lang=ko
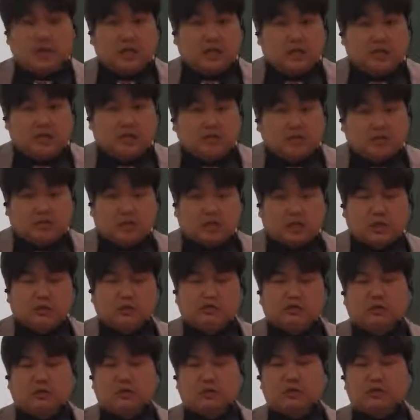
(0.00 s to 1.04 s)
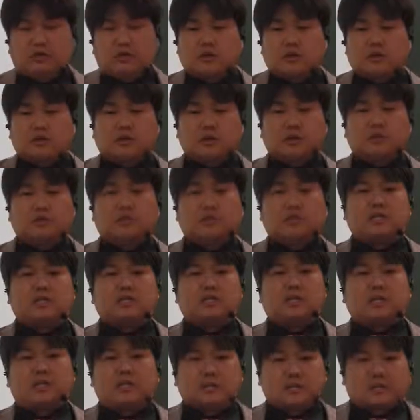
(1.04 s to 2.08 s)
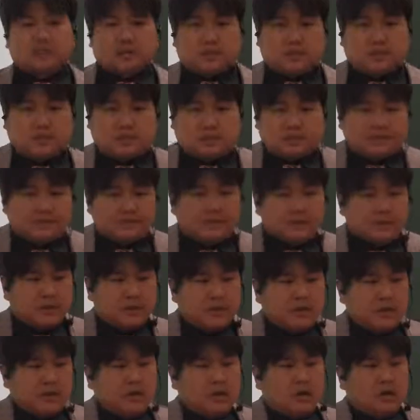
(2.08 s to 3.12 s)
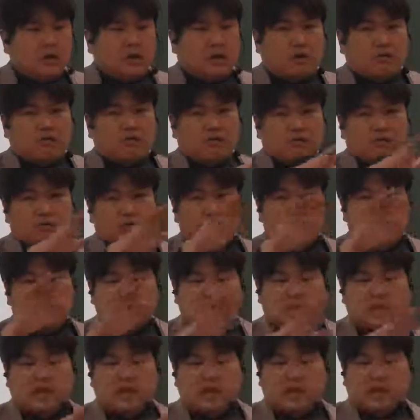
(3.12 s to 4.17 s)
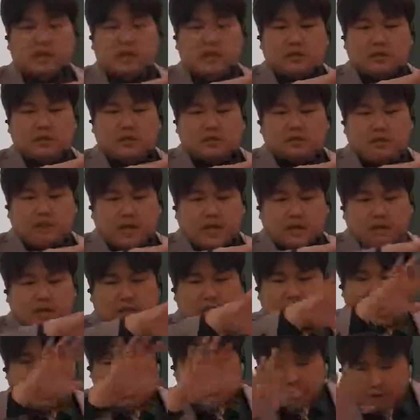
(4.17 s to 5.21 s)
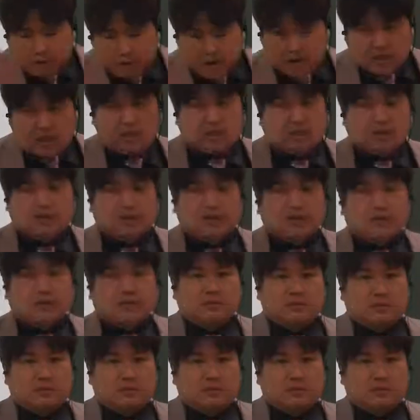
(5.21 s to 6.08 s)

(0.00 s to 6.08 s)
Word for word: 물어보지 않고 어떻게 사람들이 썼는지 거꾸로 약간 말이 내려가는 느낌,